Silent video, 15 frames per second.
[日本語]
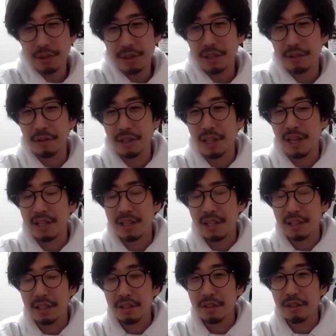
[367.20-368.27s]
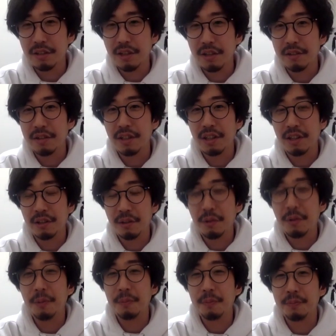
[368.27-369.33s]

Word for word: 作は計算で作れるんだけど、